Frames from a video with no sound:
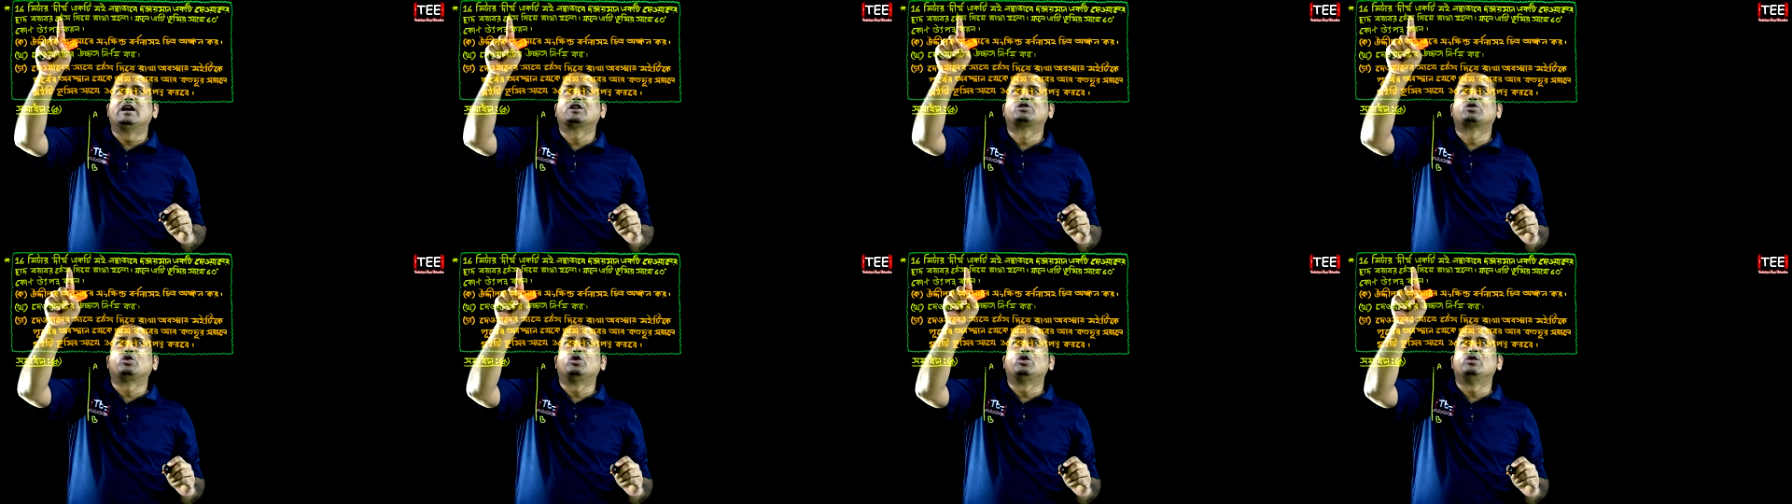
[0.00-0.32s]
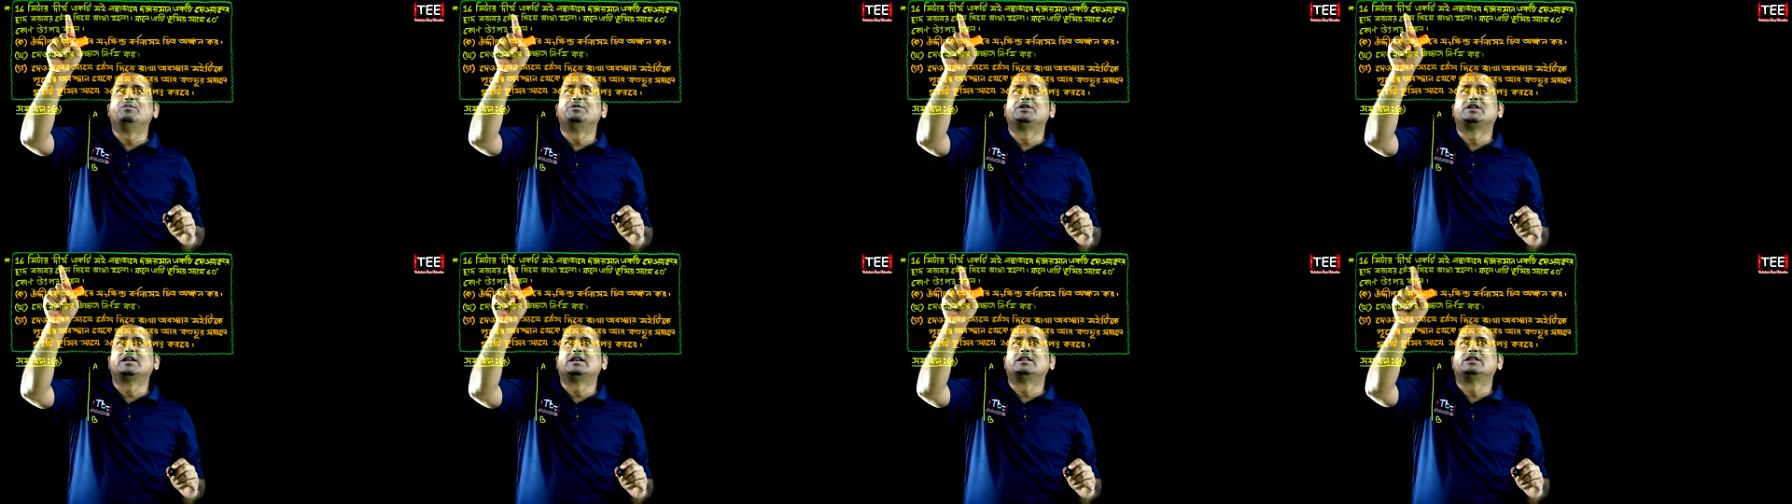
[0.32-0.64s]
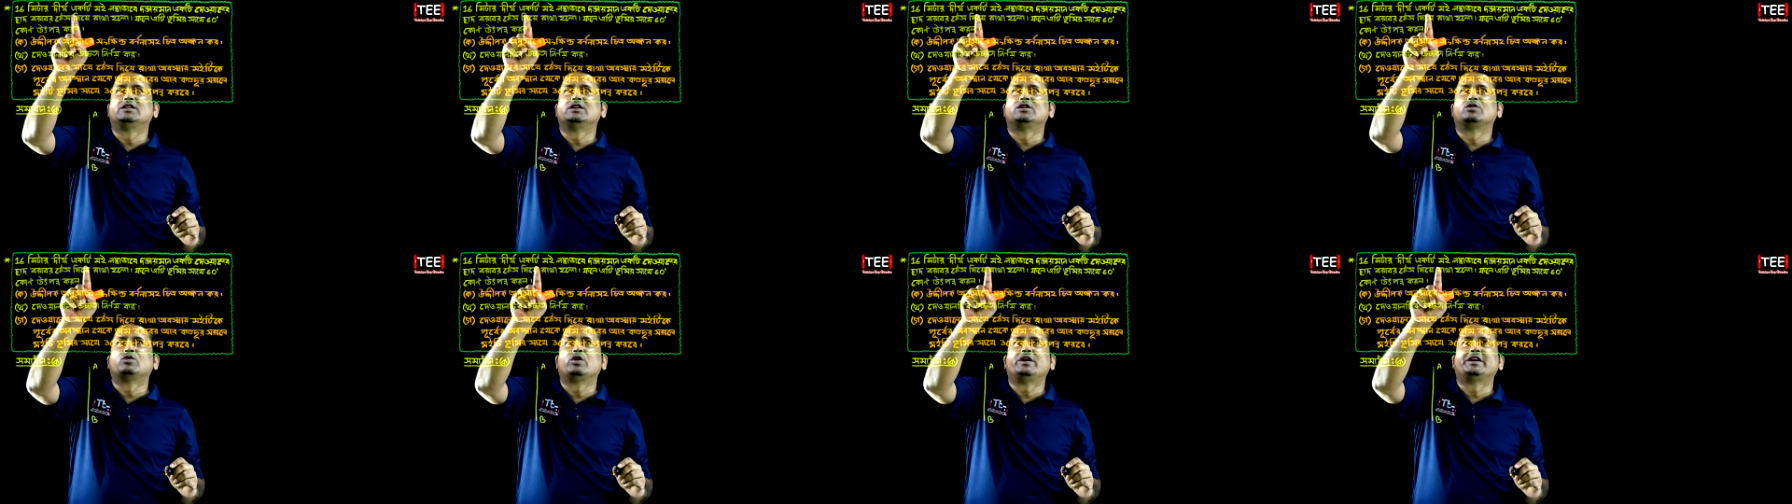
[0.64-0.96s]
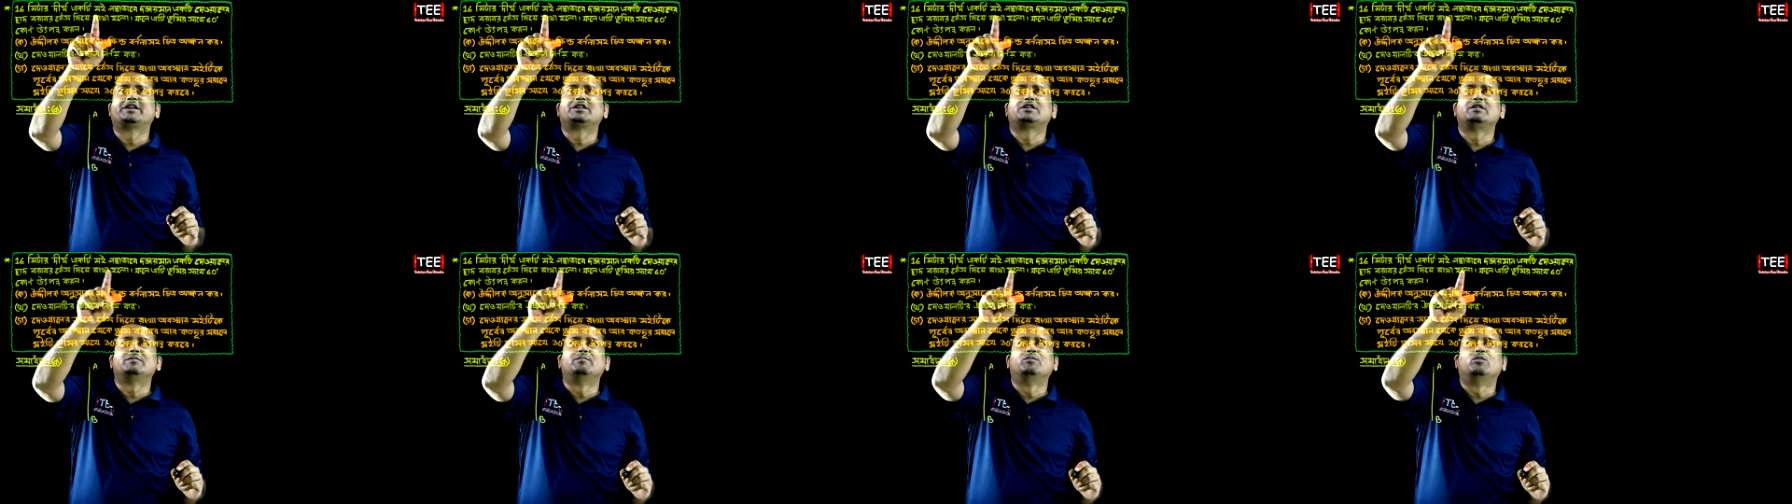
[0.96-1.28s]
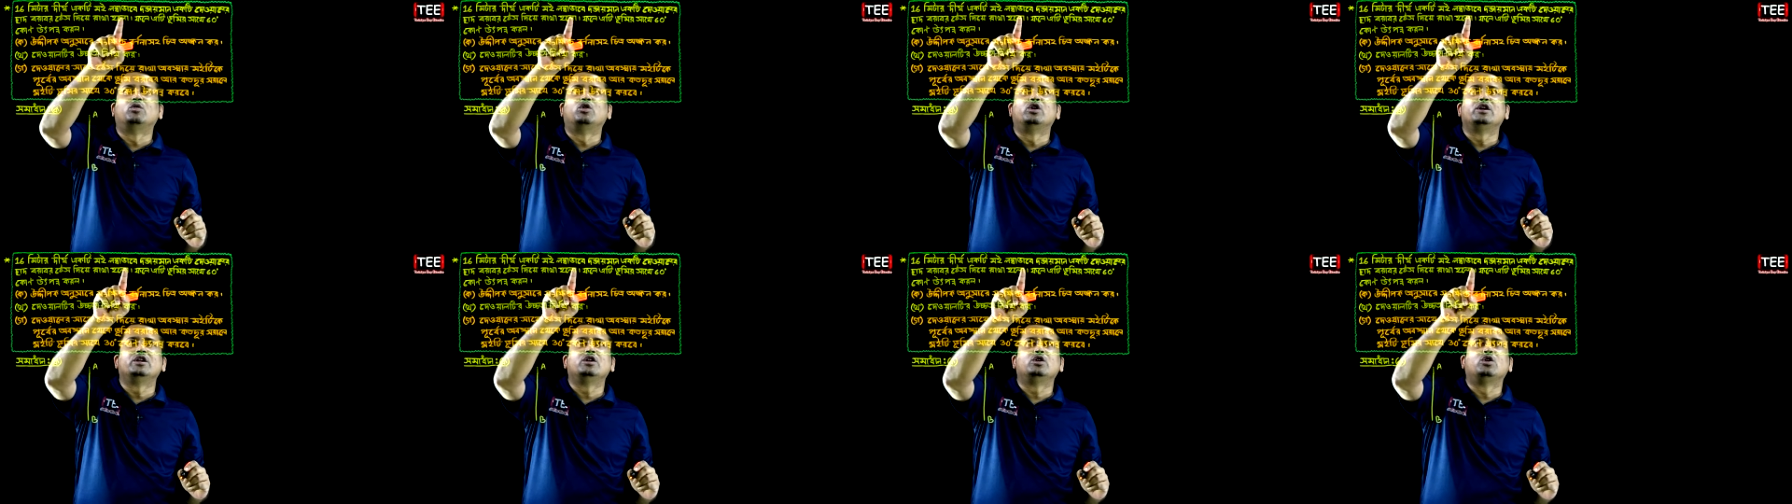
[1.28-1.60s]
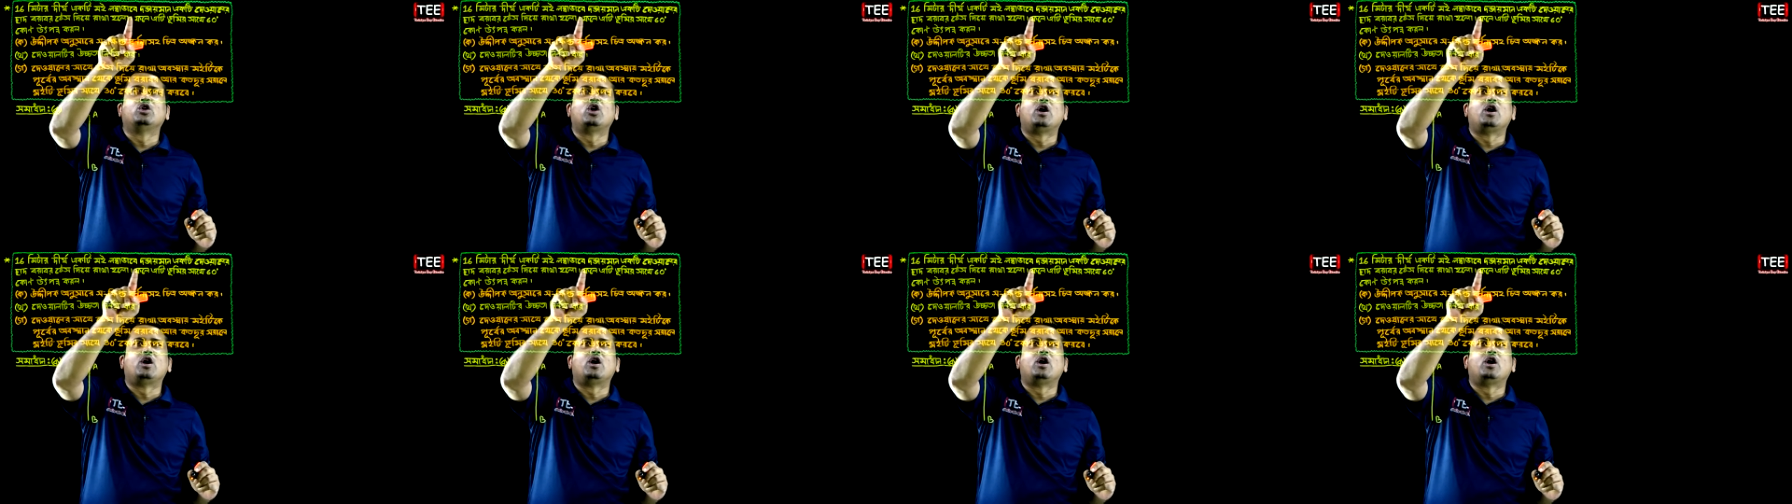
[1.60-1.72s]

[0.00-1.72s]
ষোলো মিটার দীর্ঘ একটি মই